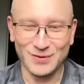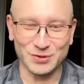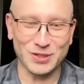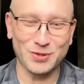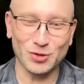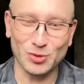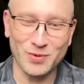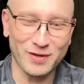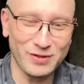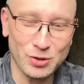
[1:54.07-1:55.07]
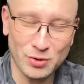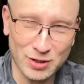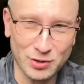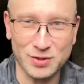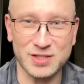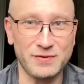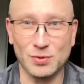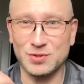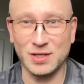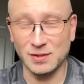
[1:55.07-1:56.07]
вот такое вот у меня видео, оно, кстати,
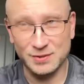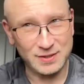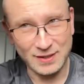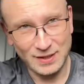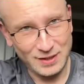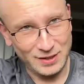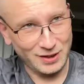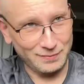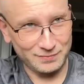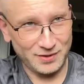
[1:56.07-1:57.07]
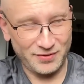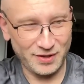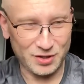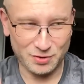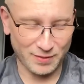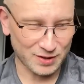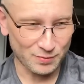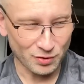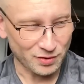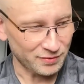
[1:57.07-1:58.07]
завирусилось, и там дофигища
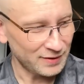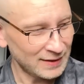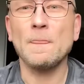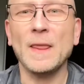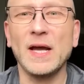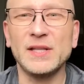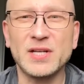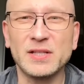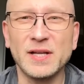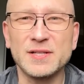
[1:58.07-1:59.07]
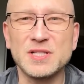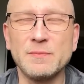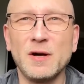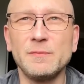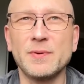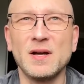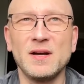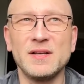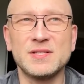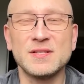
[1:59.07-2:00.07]
просмотров. Это когда я снимал
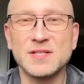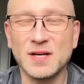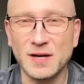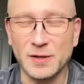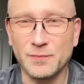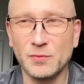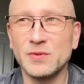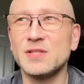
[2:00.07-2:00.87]
про эссенциали. Помните,